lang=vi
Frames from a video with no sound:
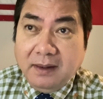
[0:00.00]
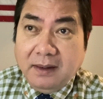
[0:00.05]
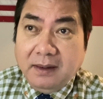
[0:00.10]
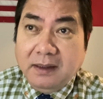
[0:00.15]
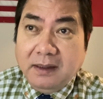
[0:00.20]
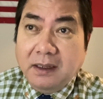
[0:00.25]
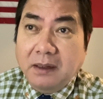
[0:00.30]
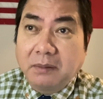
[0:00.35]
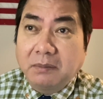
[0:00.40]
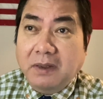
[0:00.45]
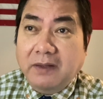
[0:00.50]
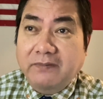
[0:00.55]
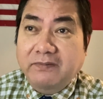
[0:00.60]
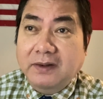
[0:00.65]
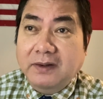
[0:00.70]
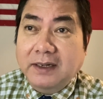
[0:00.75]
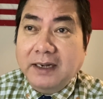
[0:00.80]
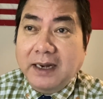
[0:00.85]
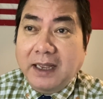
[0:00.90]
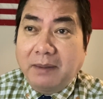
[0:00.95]
nhưng mà
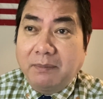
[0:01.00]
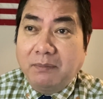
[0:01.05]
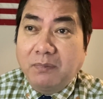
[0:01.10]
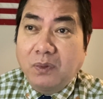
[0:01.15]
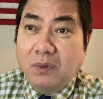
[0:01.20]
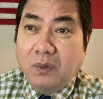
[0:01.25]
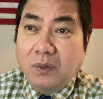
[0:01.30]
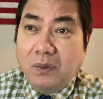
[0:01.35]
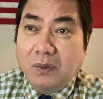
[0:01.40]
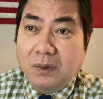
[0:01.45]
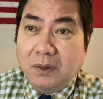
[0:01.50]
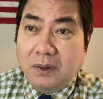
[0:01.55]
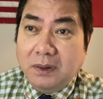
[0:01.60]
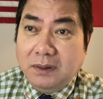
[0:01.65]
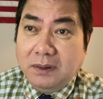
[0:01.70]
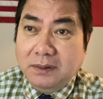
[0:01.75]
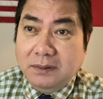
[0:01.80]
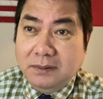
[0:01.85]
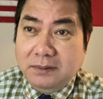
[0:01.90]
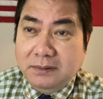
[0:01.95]
Việt Nam mua
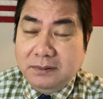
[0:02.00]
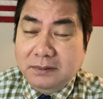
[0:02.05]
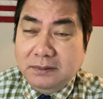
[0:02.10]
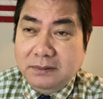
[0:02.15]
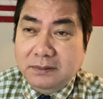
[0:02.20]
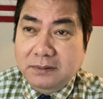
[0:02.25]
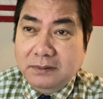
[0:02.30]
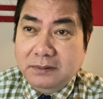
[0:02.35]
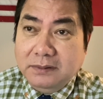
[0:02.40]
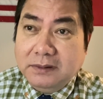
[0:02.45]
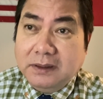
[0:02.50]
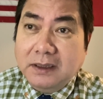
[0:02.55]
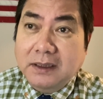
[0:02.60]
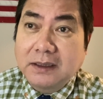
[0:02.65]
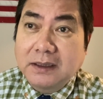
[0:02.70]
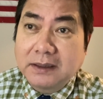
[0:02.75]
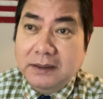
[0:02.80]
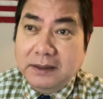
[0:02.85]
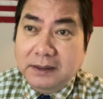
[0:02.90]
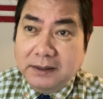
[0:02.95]
tên
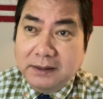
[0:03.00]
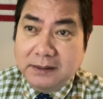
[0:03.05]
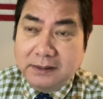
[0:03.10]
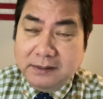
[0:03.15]
lửa